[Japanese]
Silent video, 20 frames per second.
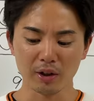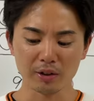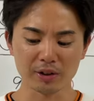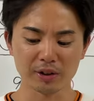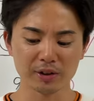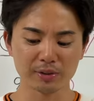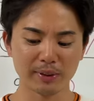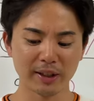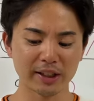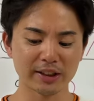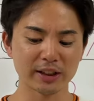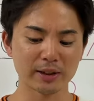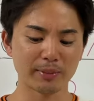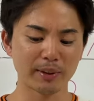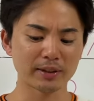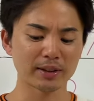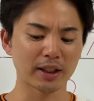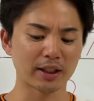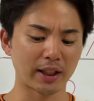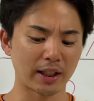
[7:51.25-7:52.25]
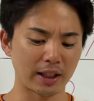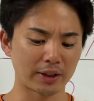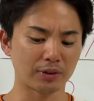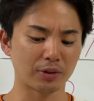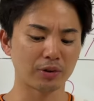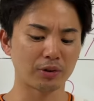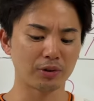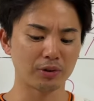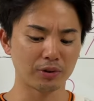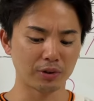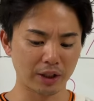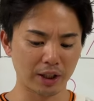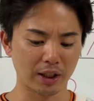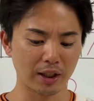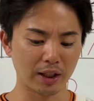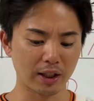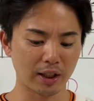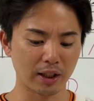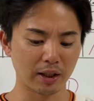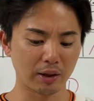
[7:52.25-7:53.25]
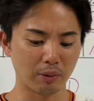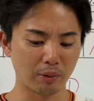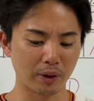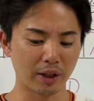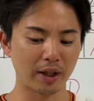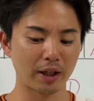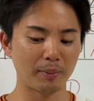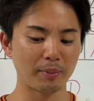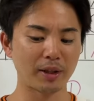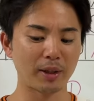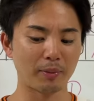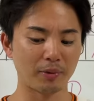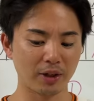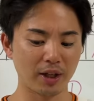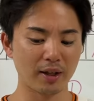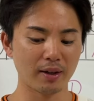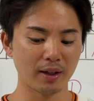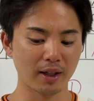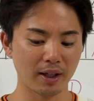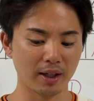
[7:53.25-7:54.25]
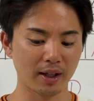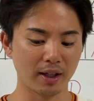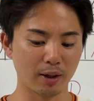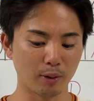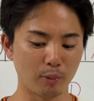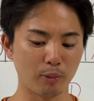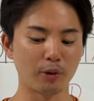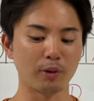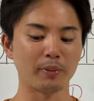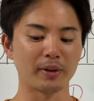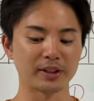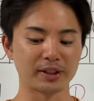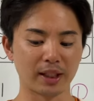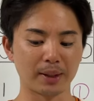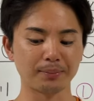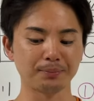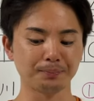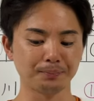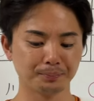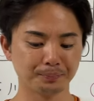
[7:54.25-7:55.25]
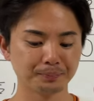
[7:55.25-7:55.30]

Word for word: 素晴らしいバッターだなというふうに、えー、これから見てもね、えー、思いました。